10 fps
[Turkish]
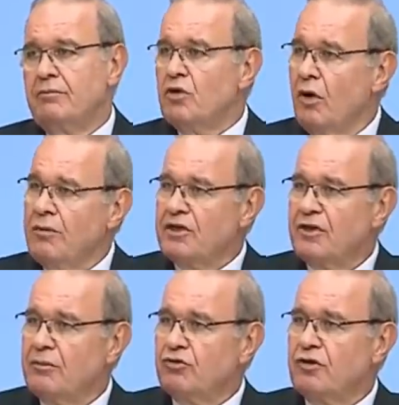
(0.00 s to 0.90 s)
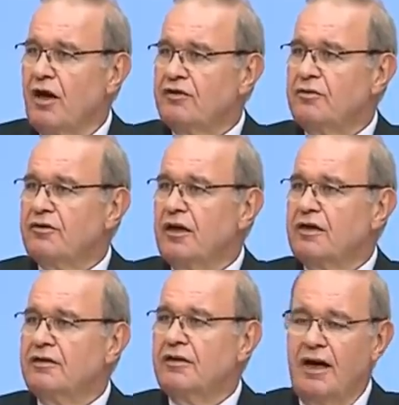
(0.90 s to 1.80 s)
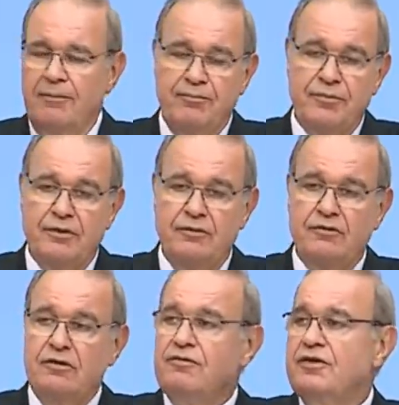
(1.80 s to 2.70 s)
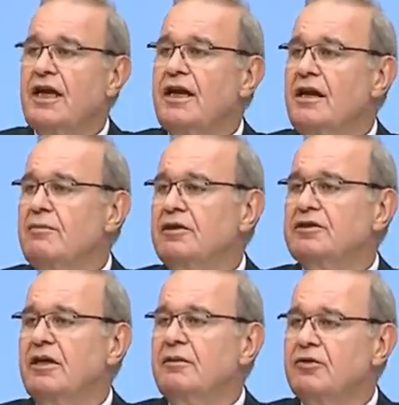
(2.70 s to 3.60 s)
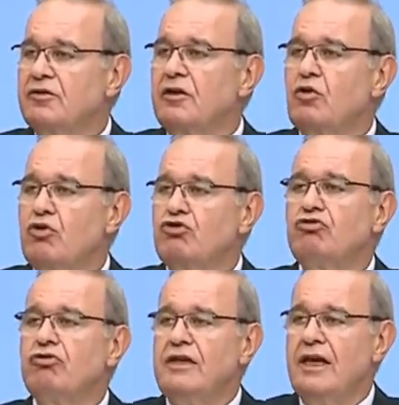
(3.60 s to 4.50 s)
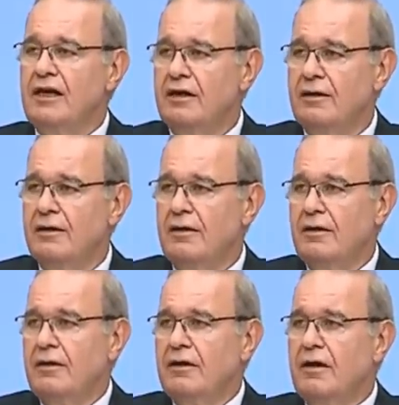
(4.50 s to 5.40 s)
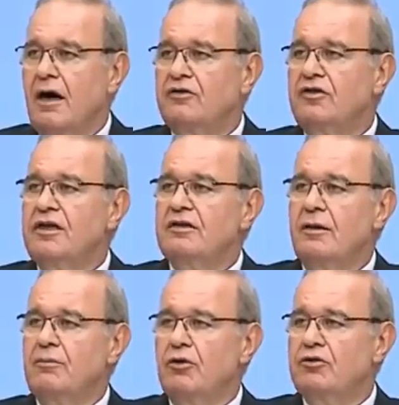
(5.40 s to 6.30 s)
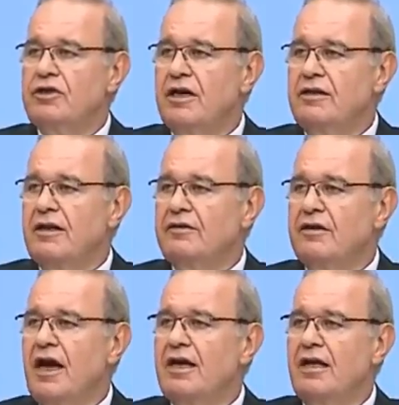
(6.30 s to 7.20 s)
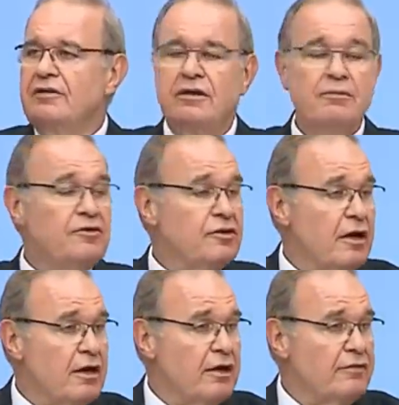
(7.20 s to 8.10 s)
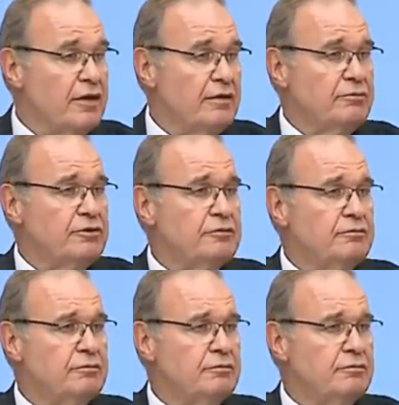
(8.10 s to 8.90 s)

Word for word: 1-15 Temmuz gazimiz hakkında sırf genel başkanımızla görüştü diye gazilik raporunun yeniden değerlendirilmesi kararı verilmiş.